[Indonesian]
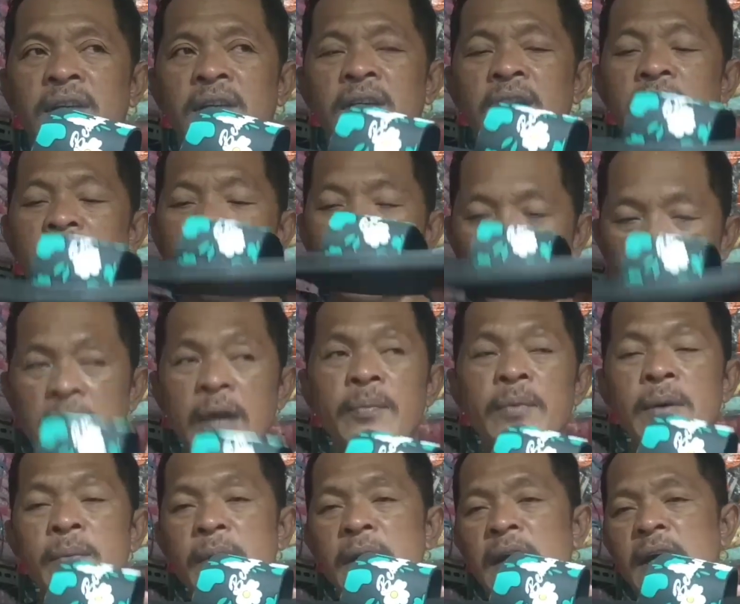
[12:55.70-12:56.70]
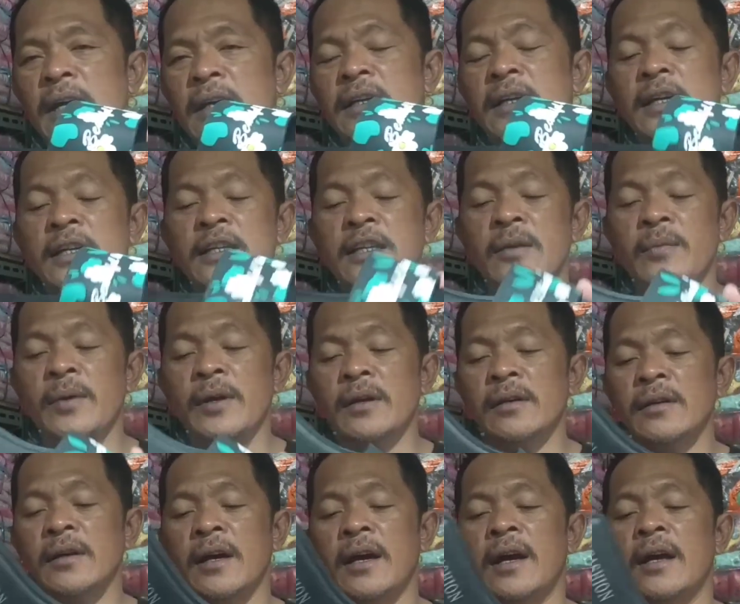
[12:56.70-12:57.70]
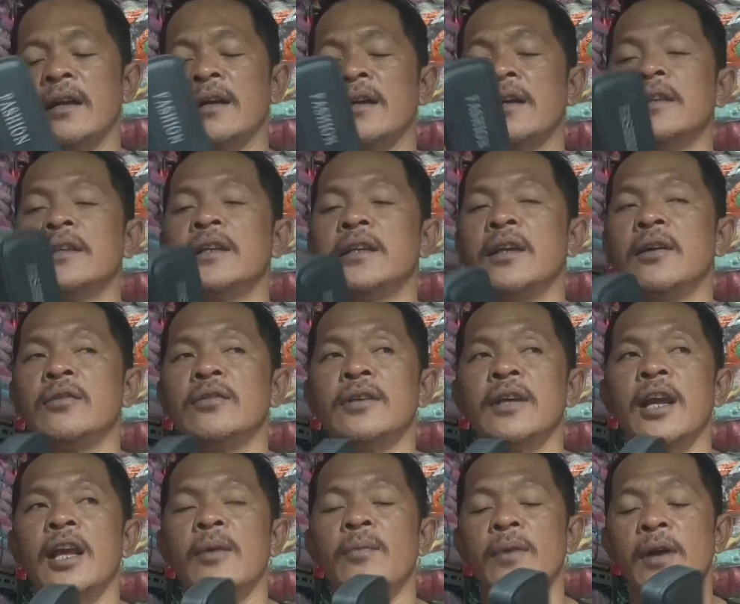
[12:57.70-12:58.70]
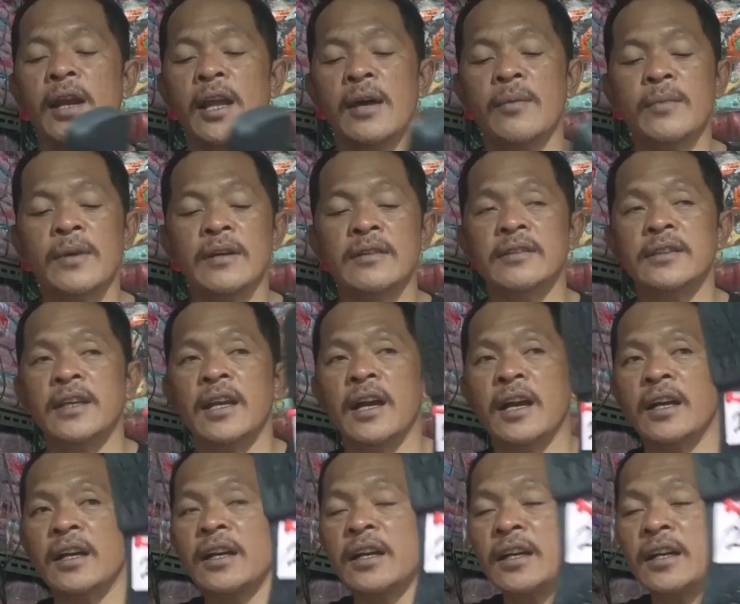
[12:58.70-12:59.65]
berapa bang harganya bang harga tidak usah lama-lama silahkan anda